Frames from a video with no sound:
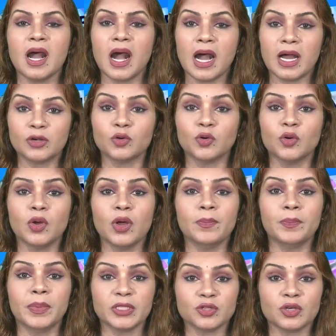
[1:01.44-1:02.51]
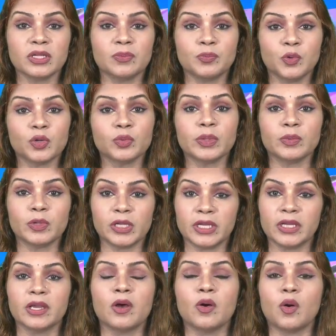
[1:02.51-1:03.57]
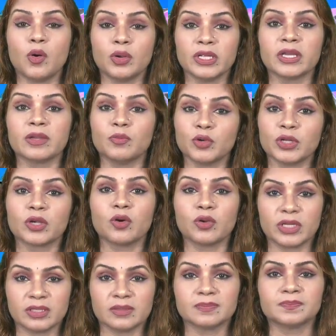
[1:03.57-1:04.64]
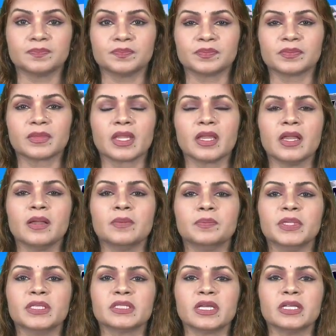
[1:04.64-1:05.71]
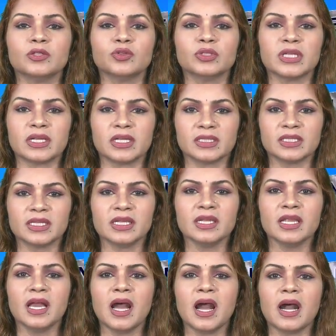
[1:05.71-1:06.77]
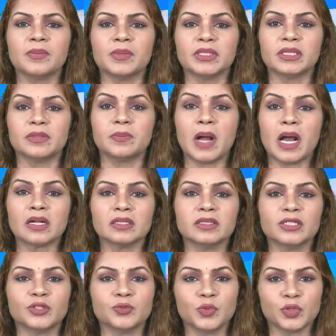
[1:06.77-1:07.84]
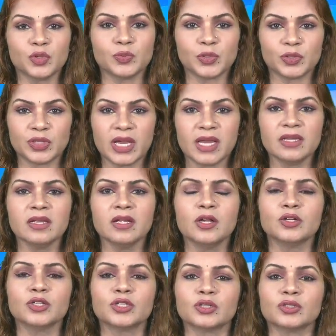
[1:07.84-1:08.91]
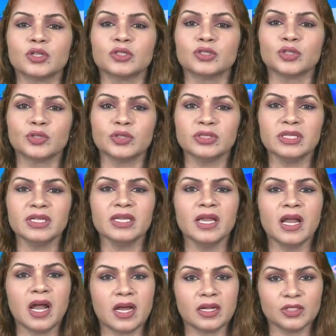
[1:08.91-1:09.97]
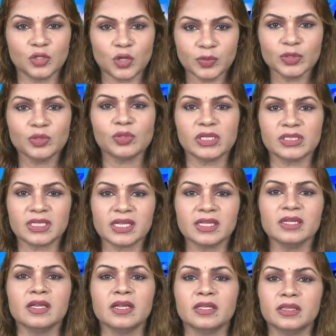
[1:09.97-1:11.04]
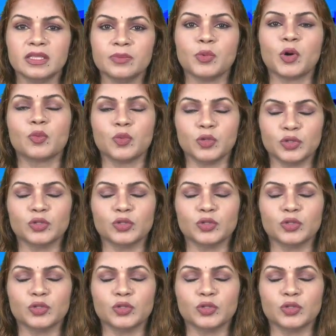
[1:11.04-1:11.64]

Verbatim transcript: আরও পেছনে পড়বে বলে অনেকে মনে করেন বিস্তারিত জানাচ্ছেন আমাদের বাংলাদেশ ব্যুরো প্রধান সজল ছত্রী আর ছবি তুলেছেন দীপক বৈদ্য